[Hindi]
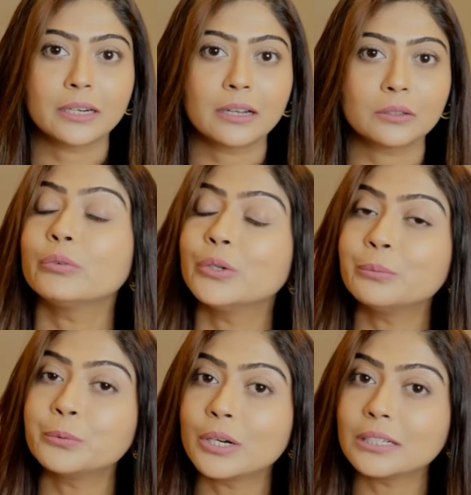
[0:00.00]
करेगा तो वीडियो
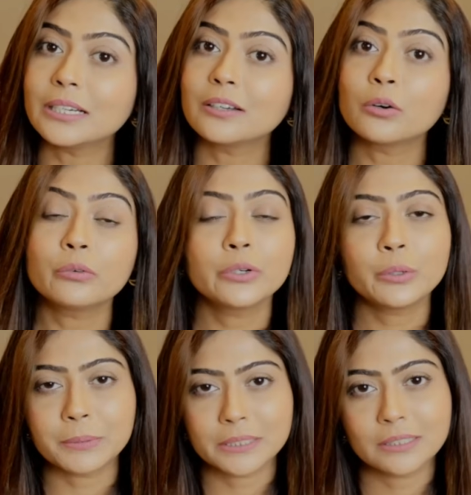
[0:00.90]
पूरा देखना और
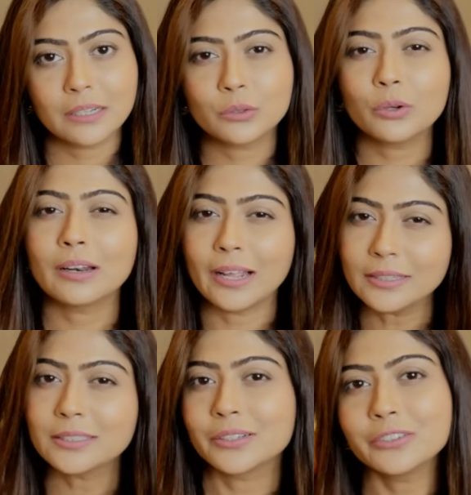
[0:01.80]
वीडियो पसंद आए तो लाइक
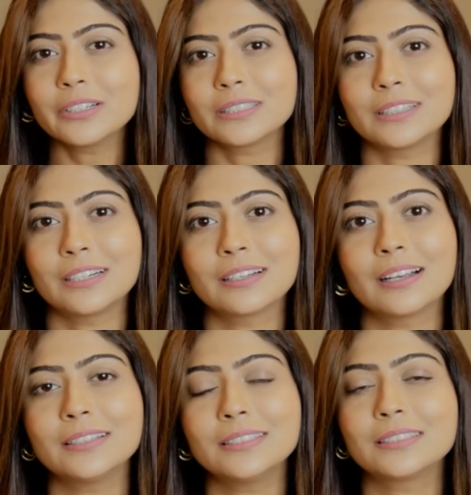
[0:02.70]
ज़रूर कर देना
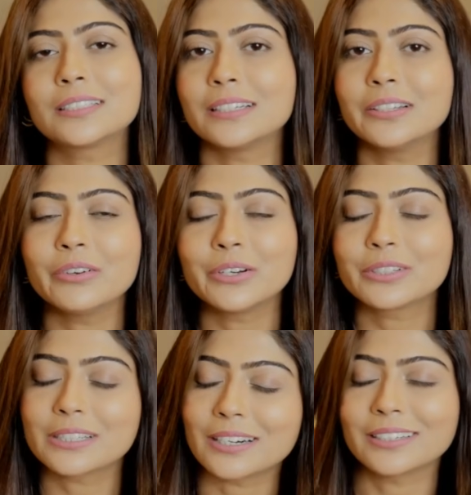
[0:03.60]
गाइस चलिए वीडियो
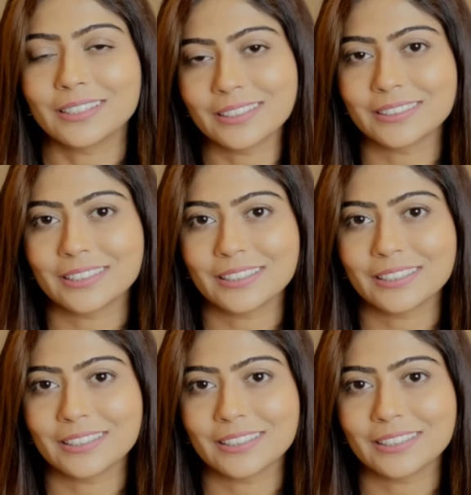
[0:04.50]
स्टार्ट करते